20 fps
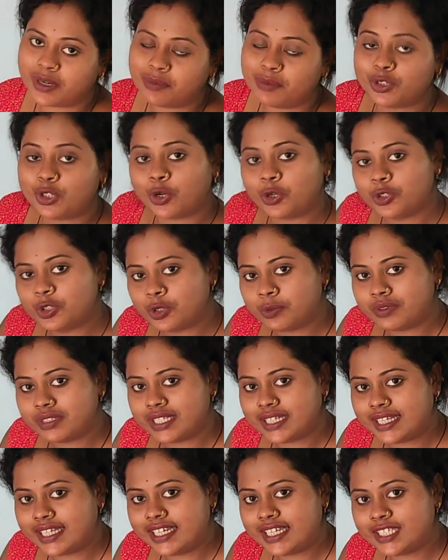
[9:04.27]
তখন তোমাদেরকে
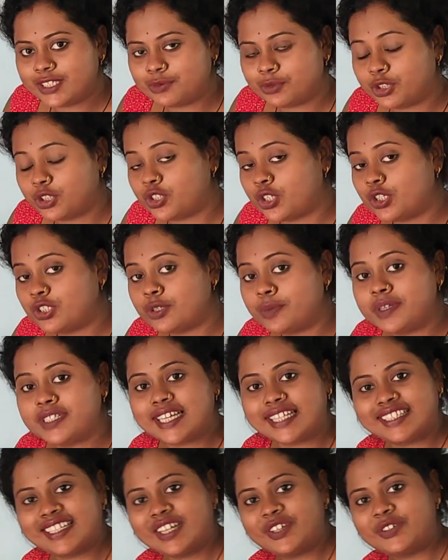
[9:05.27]
নিয়ে দেবো তো চলো সবাই সাথে
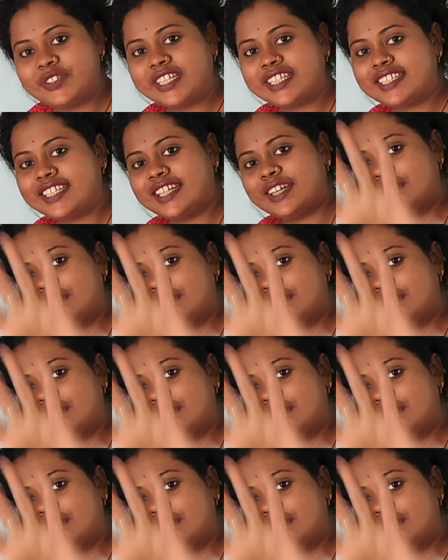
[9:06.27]
থাকো দেখতে থাকো